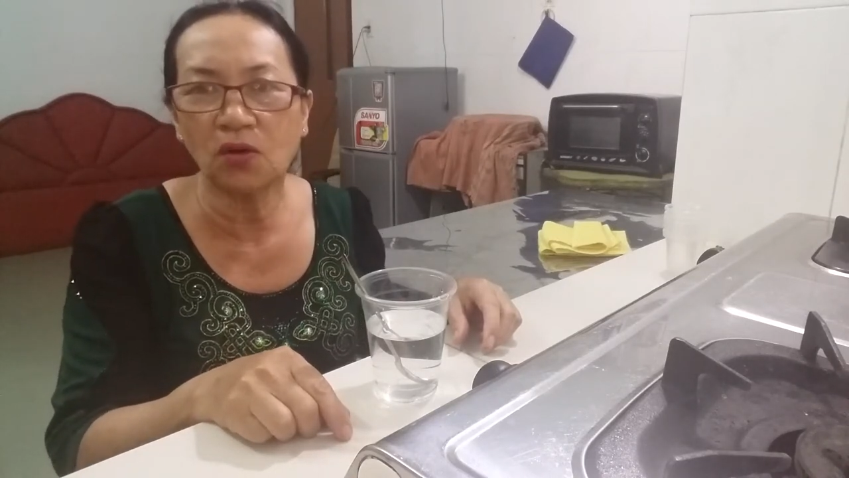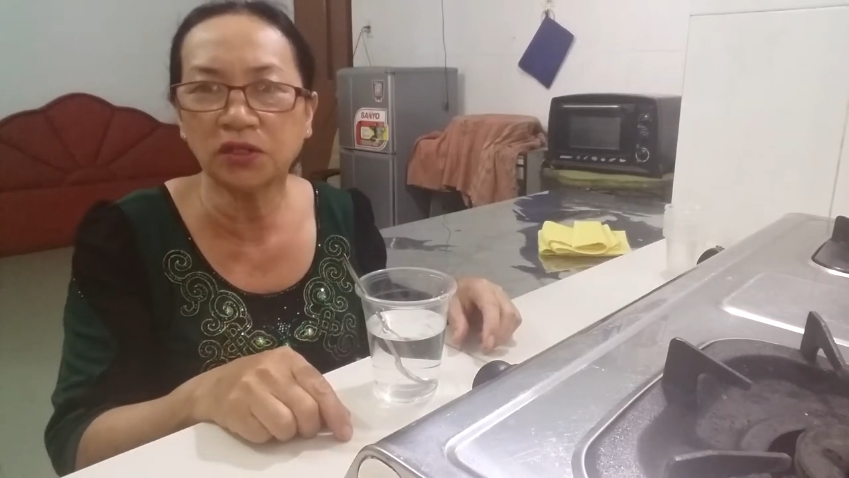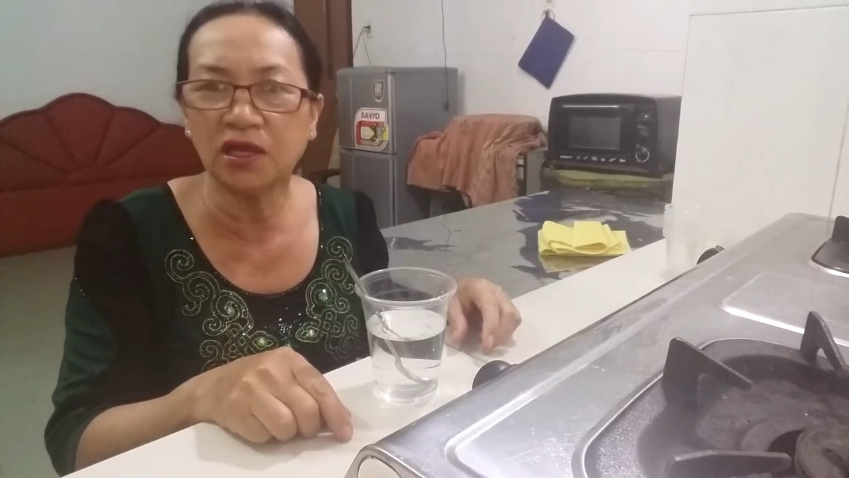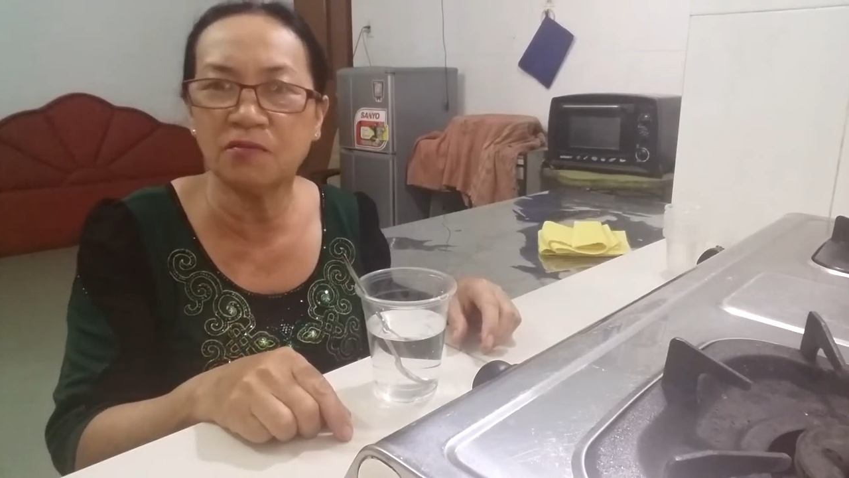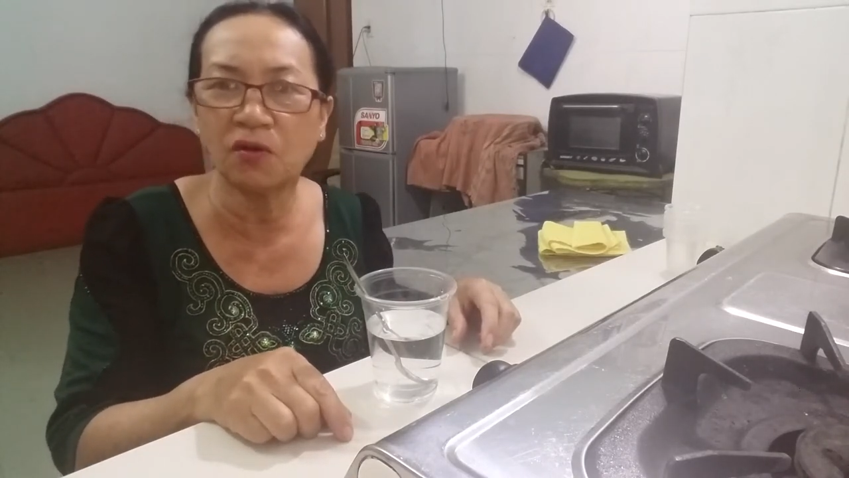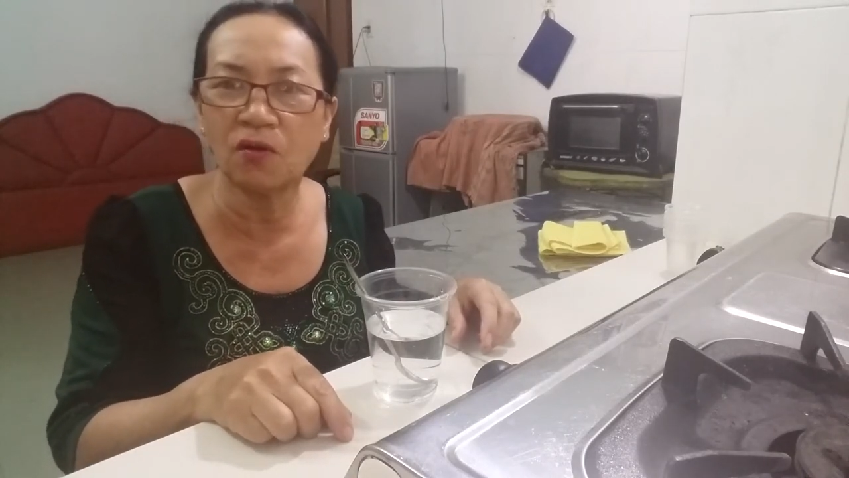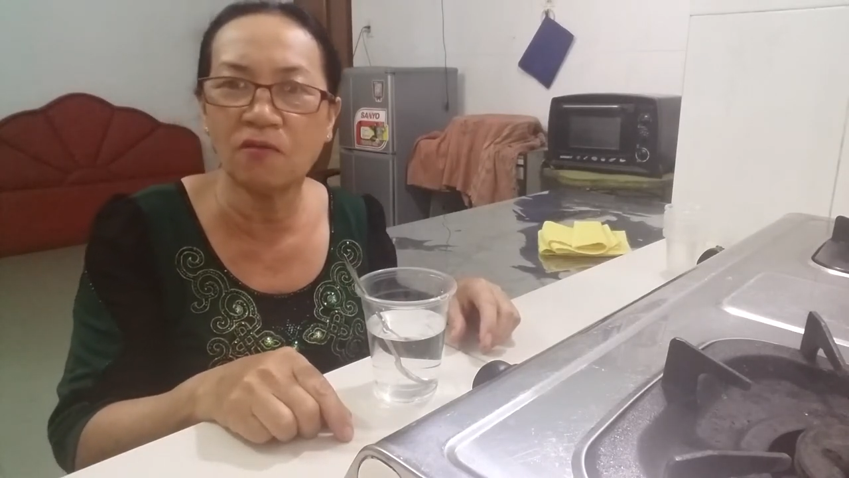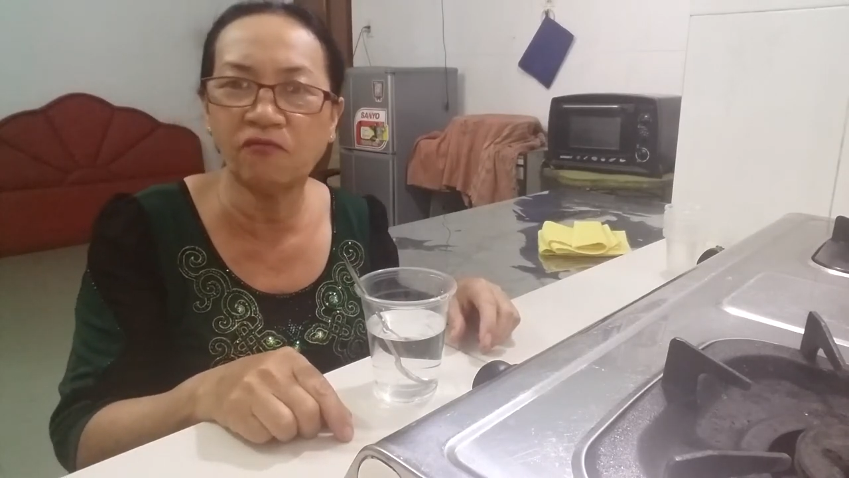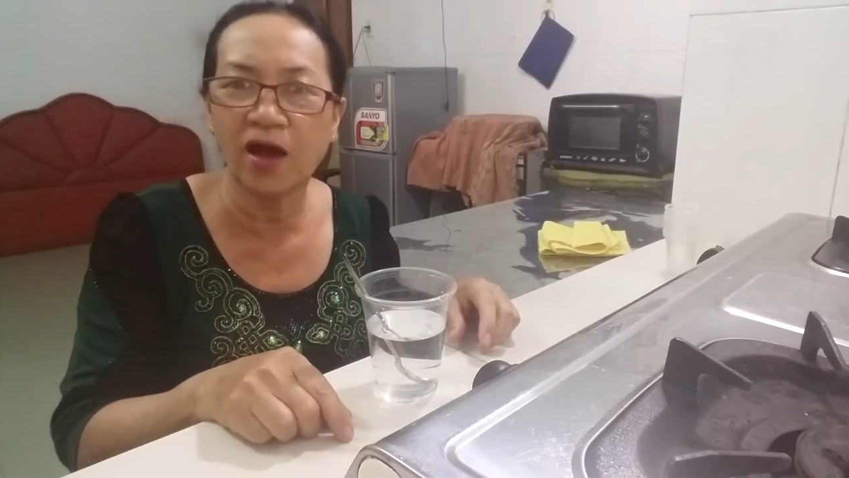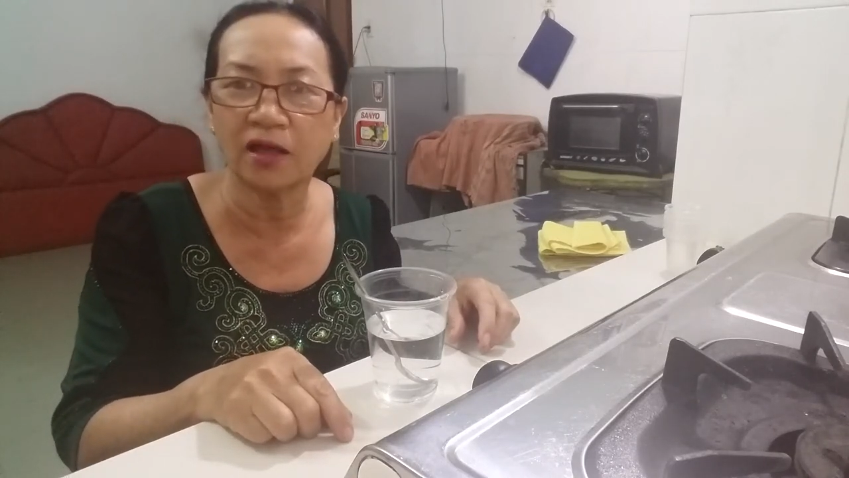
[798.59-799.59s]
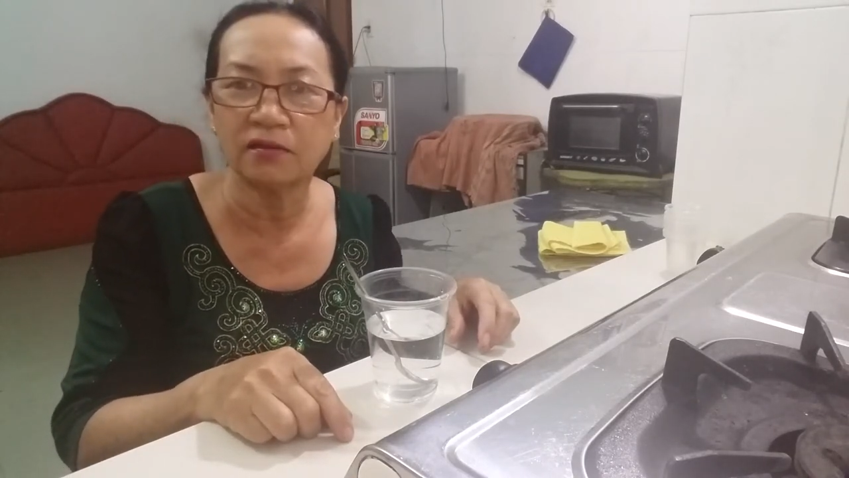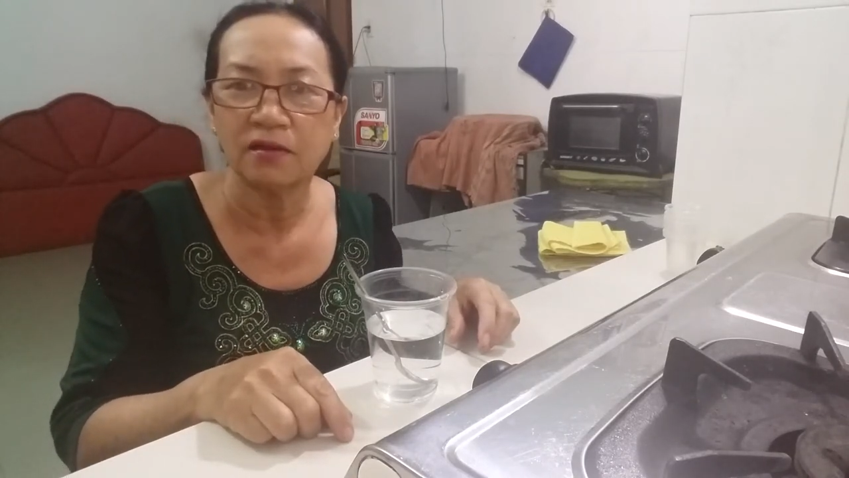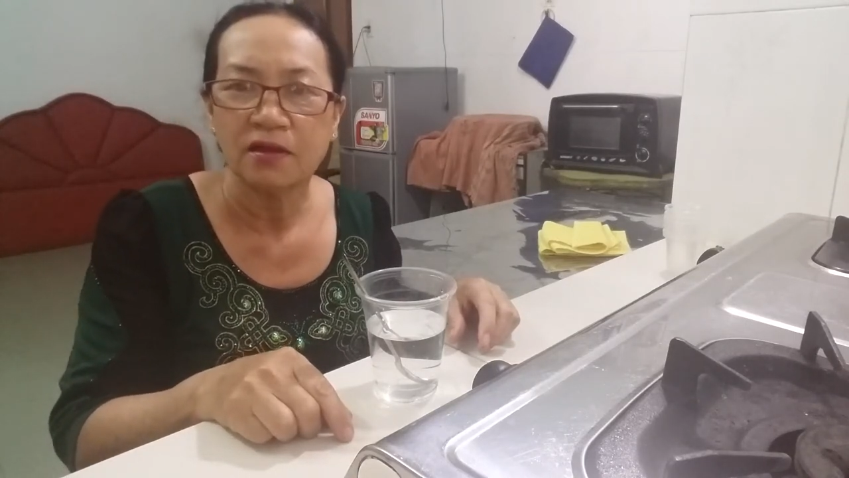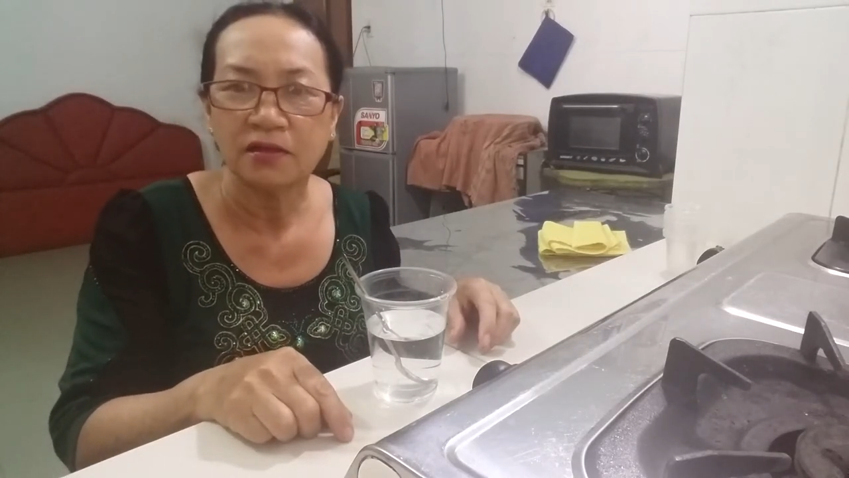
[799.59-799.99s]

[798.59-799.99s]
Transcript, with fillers: có tiền mà cô không phạt